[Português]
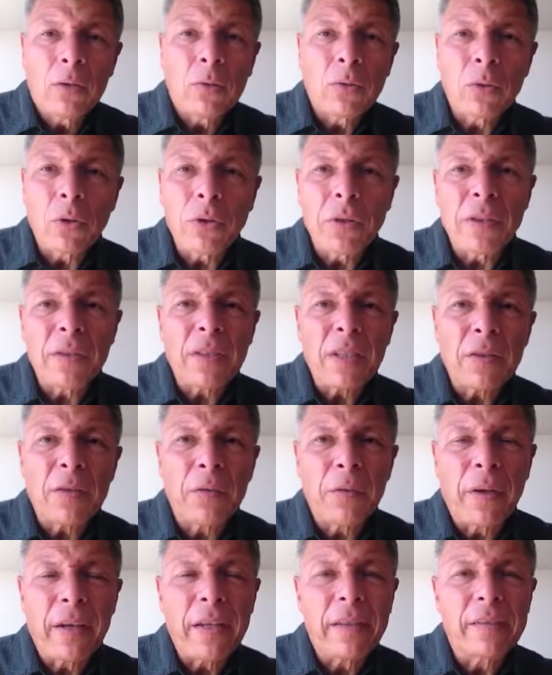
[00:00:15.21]
Todas
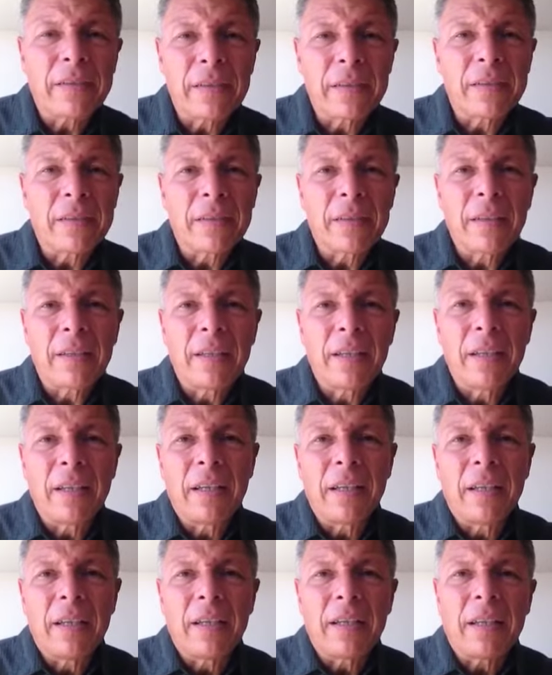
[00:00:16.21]
as vezes
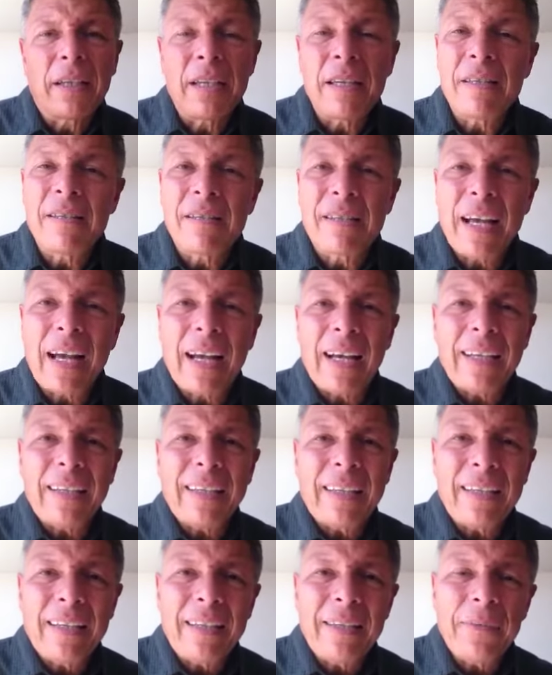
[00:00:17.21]
que
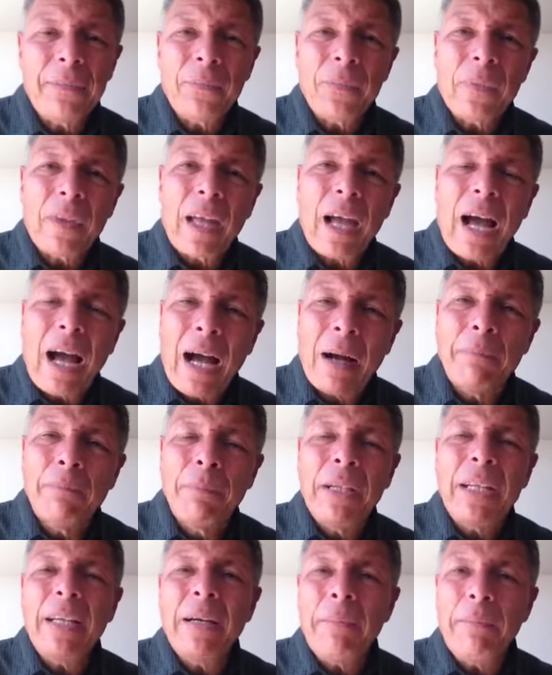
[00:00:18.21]
Isaac
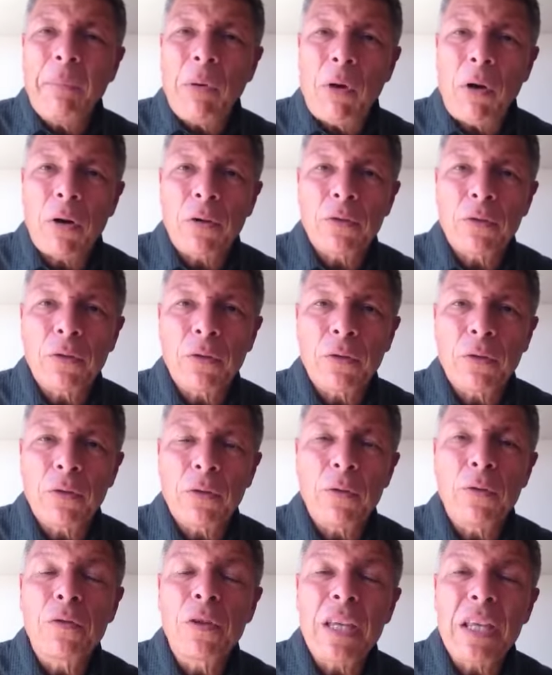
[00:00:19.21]
abria
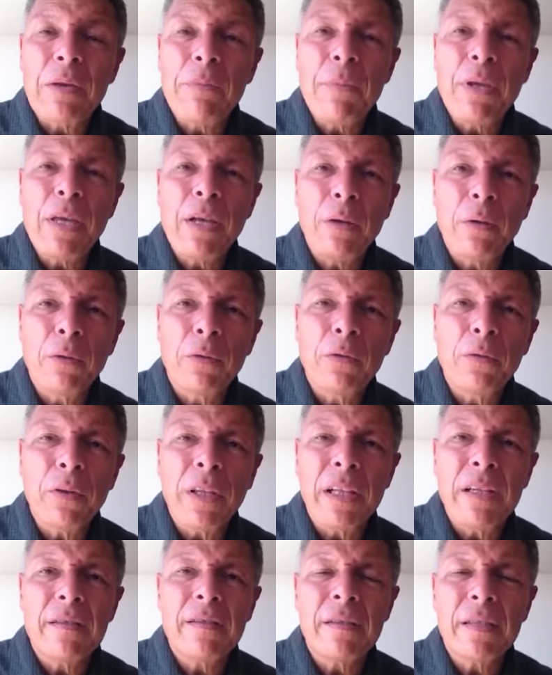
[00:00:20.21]
poços, os inimigos
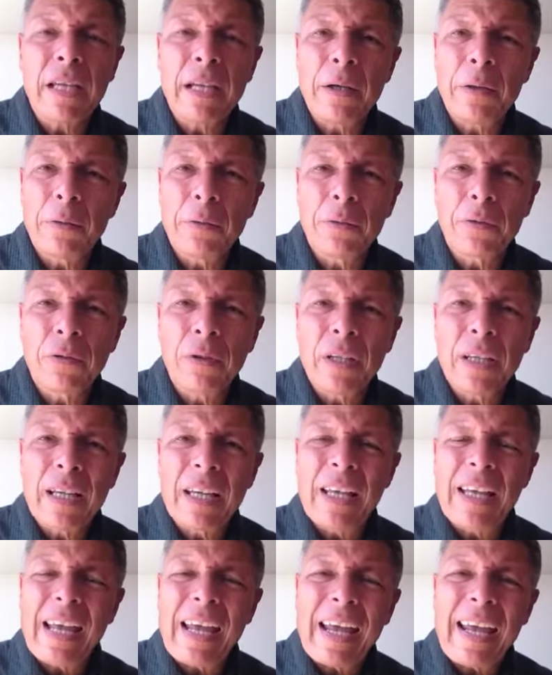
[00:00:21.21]
filisteus,
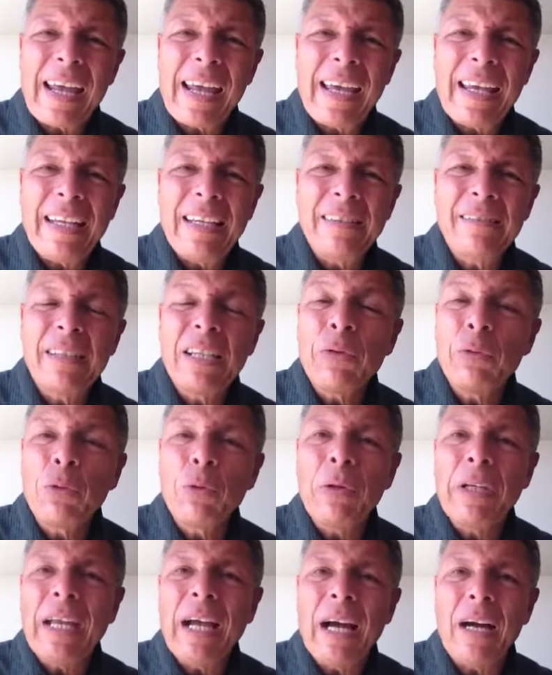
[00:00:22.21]
eles
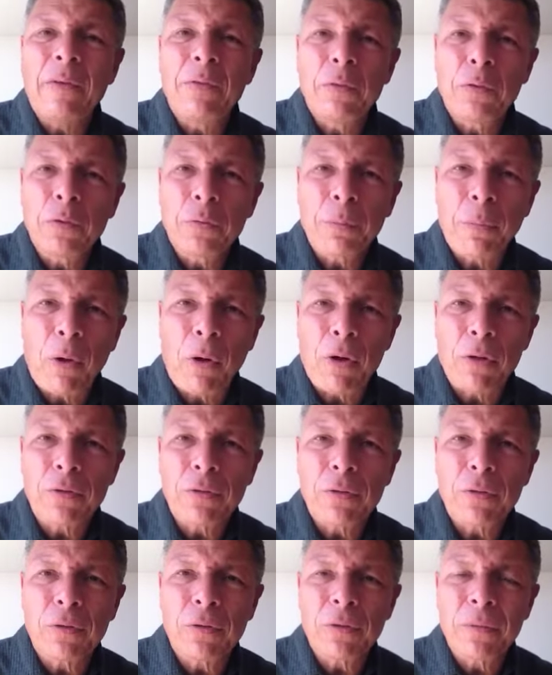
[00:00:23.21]
entulhavam os
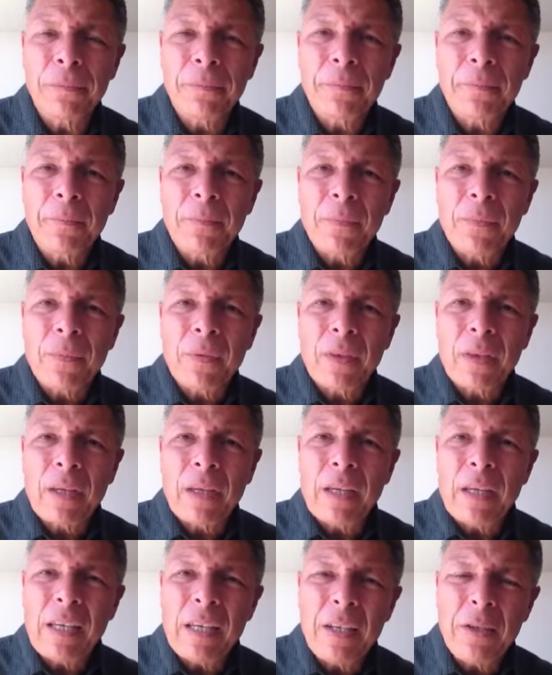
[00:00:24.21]
poços.
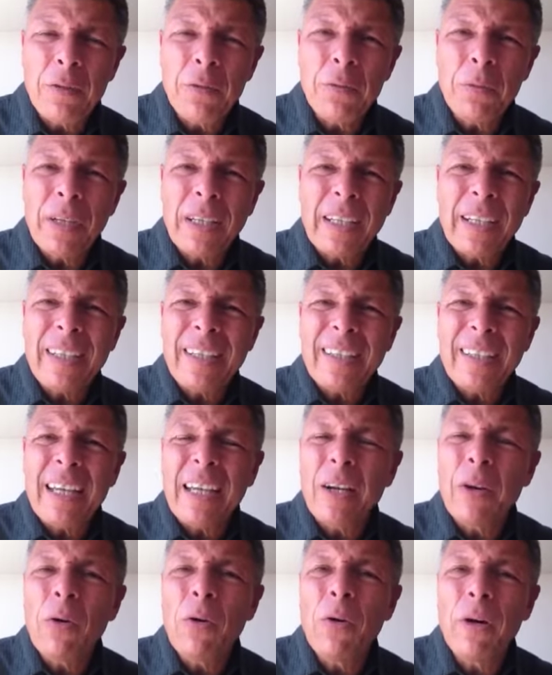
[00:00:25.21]
Isso era
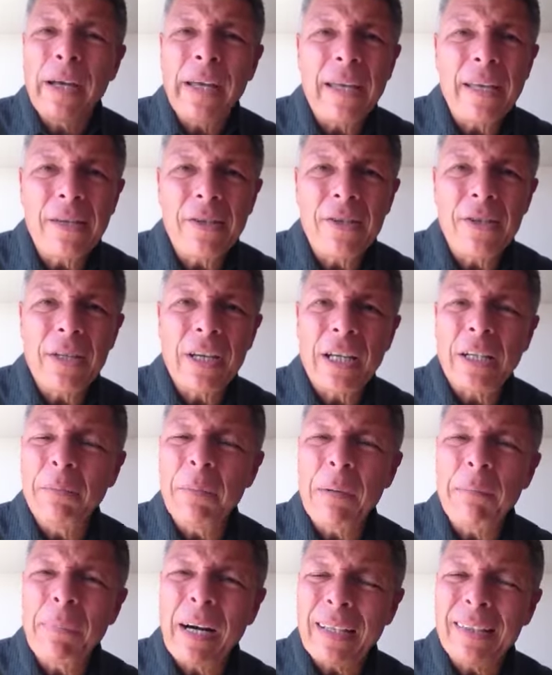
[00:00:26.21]
recorrente, era
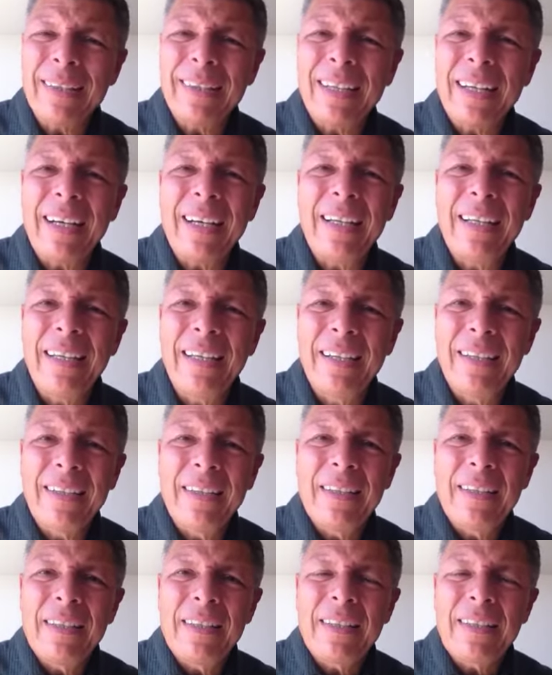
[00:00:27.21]
uma batalha
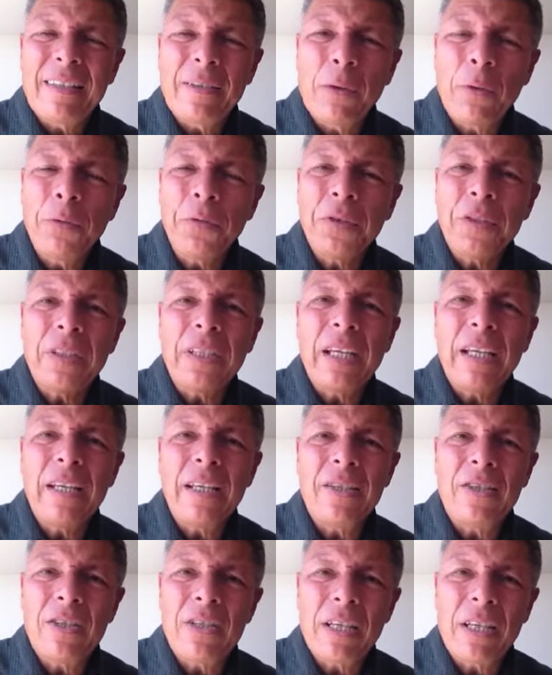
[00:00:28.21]

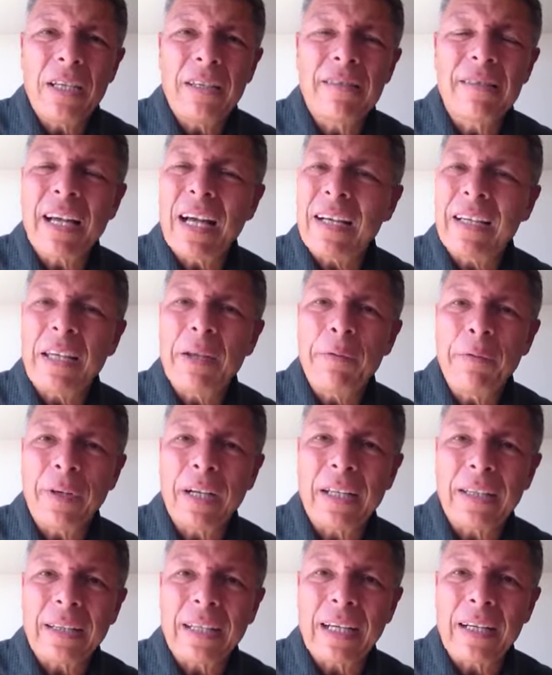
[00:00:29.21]
constante que Isaac
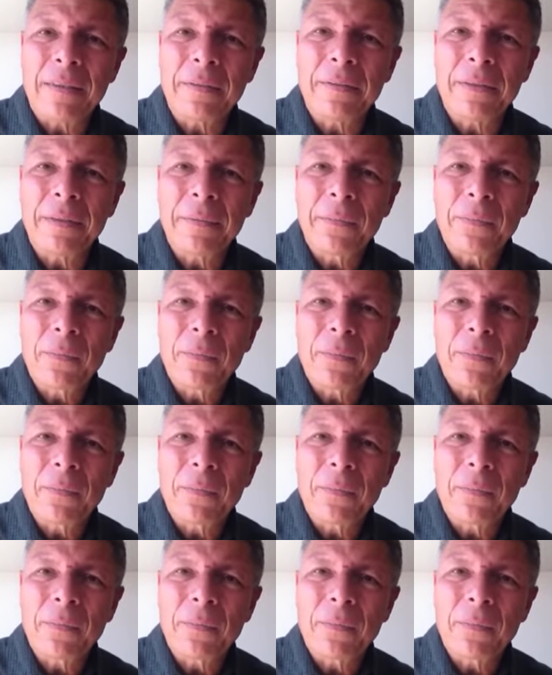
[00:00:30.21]
enfrentava.